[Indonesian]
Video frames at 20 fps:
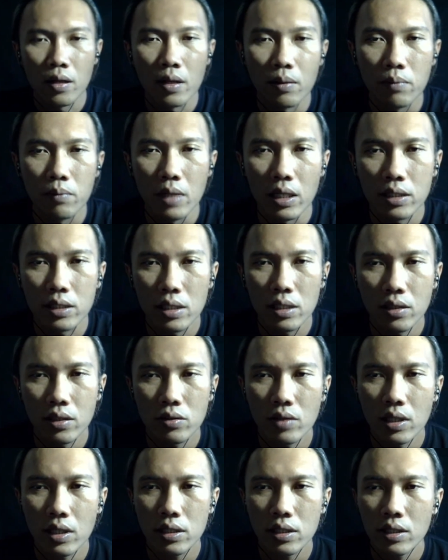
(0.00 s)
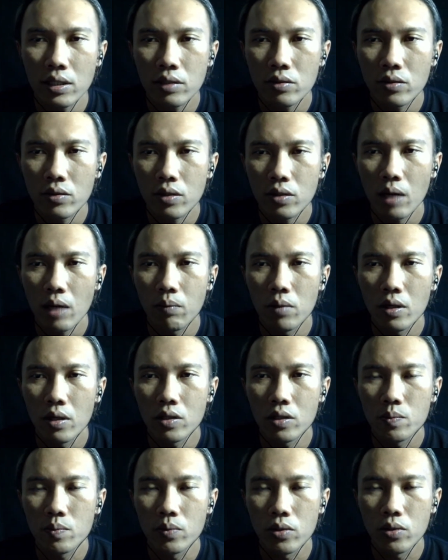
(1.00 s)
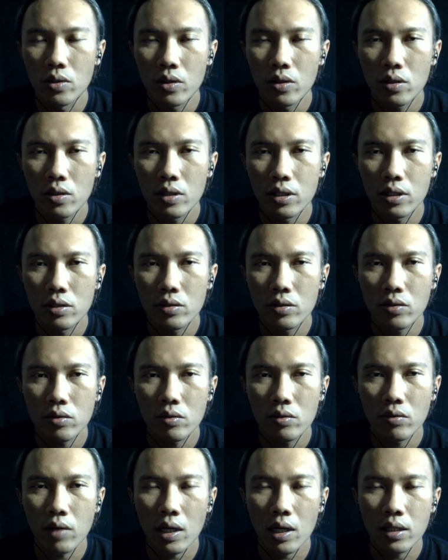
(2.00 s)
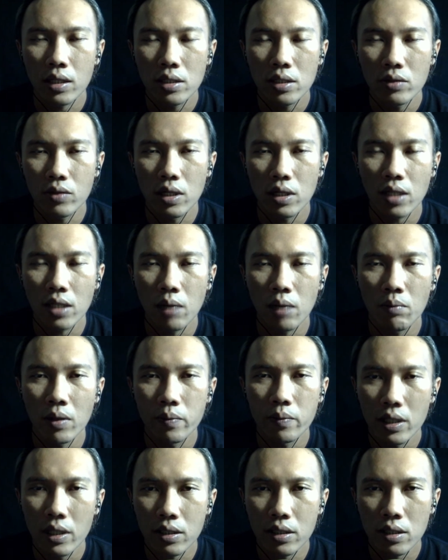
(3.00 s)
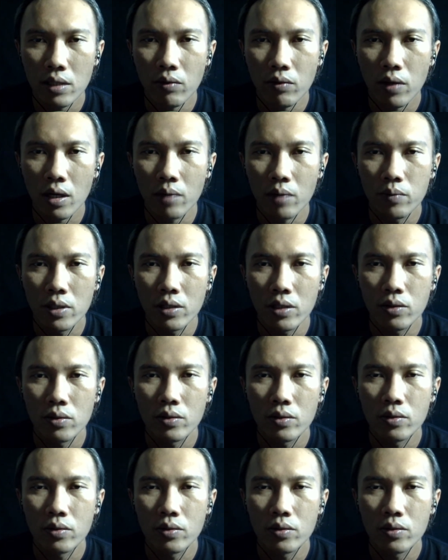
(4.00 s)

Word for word: biasanya juga sih untuk kabel spool itu warnanya juga sama biasanya warna biru